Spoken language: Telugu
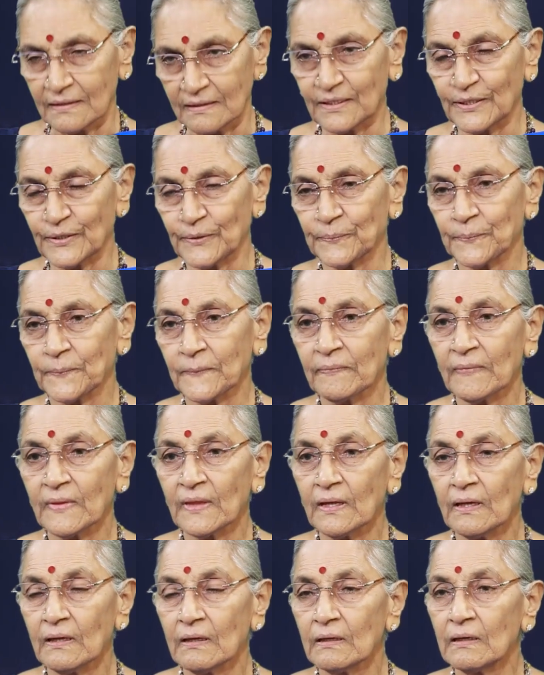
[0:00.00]
అంత
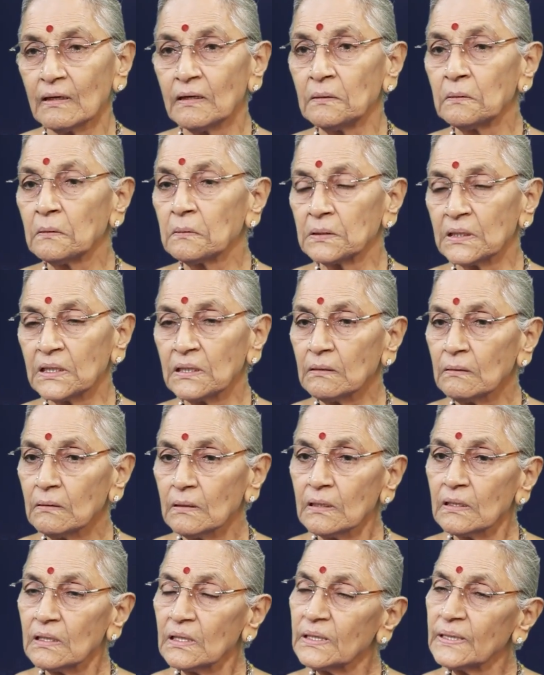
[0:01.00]
రెండోది
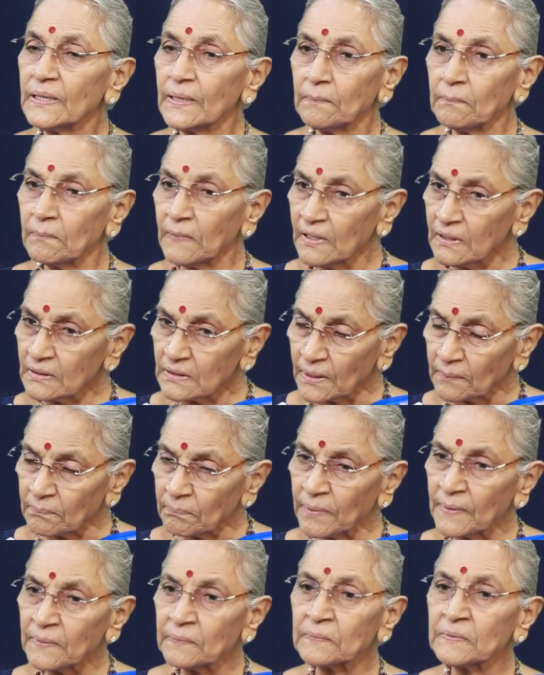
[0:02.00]
ఇదేమ్మా
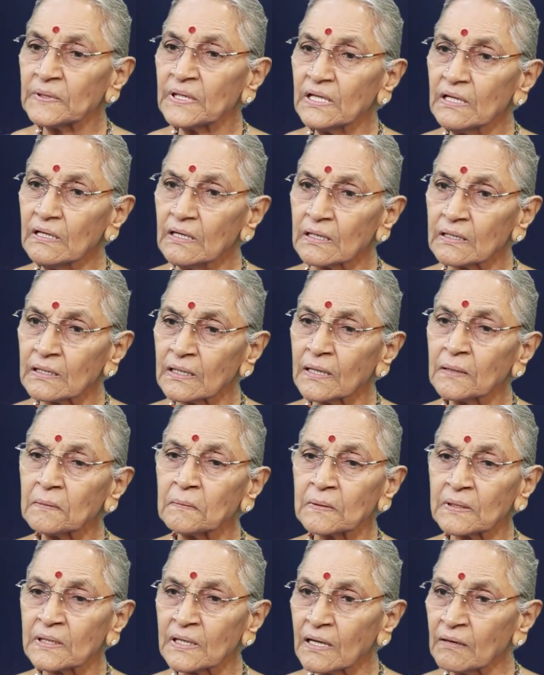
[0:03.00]
తప్పే ఉంది ఎట్లాగో
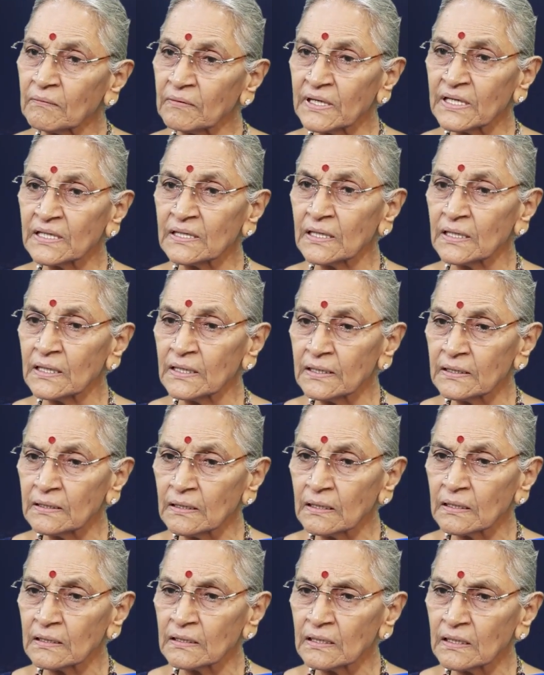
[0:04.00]
అట్లా ఆవిడికి
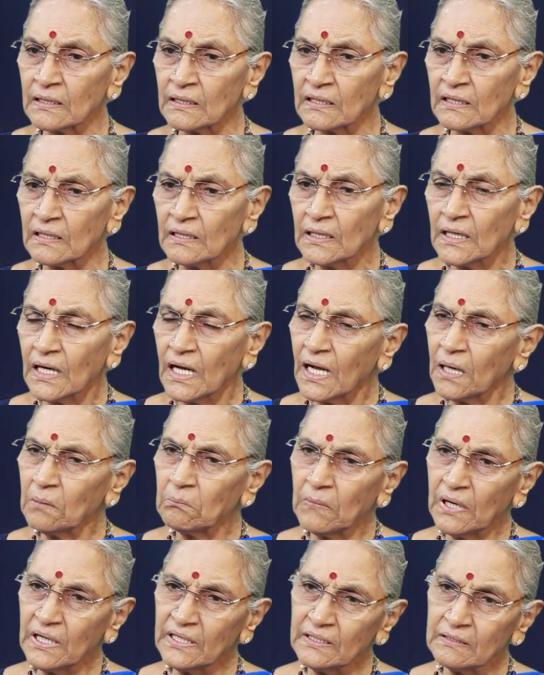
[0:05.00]
తెలియదా అంటే
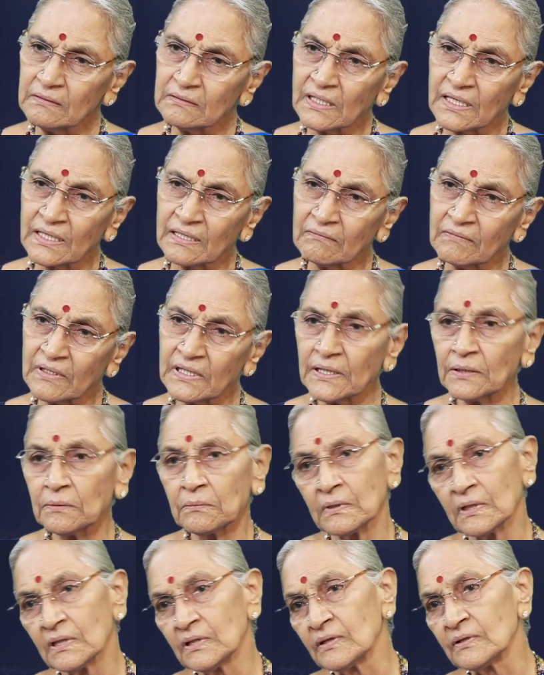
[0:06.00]
అమ్మ నీకు దండం అంటే
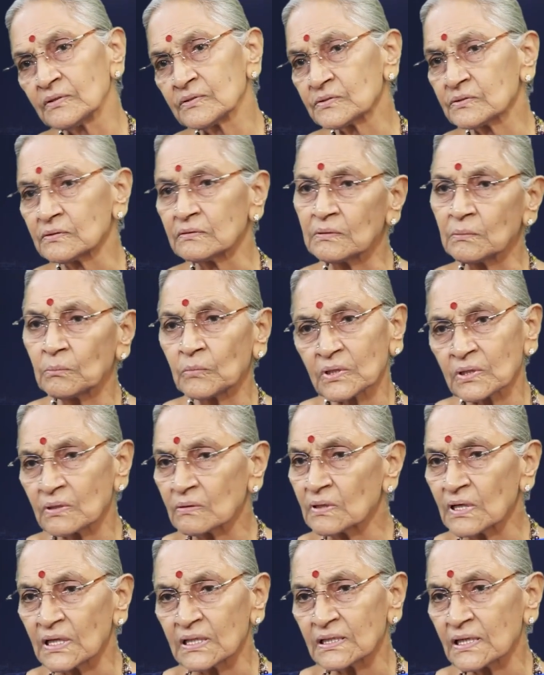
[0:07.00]
కూడా తెలుస్తుంది
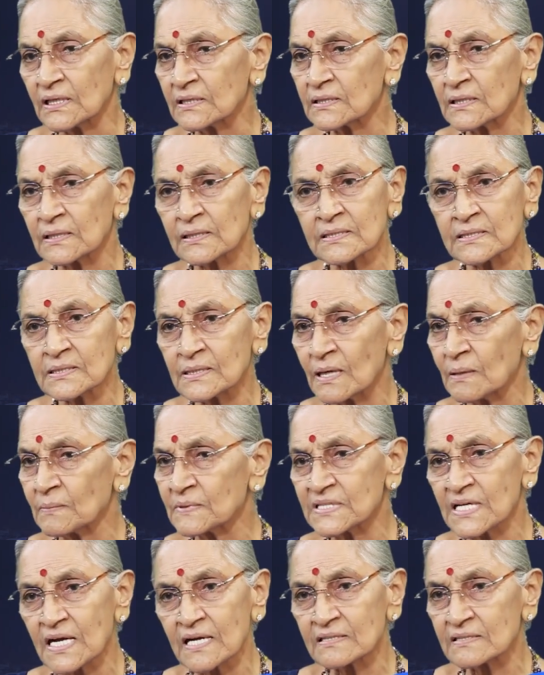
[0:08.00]
మొత్తం లలితా సహస్రనామ
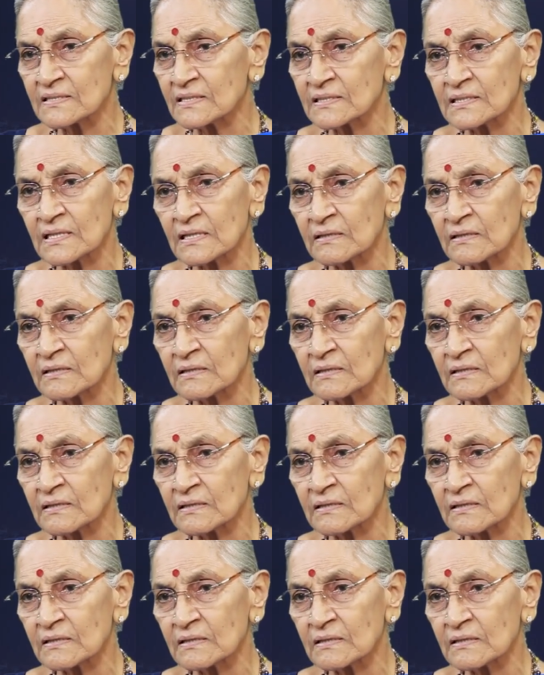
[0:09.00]
సహస్రం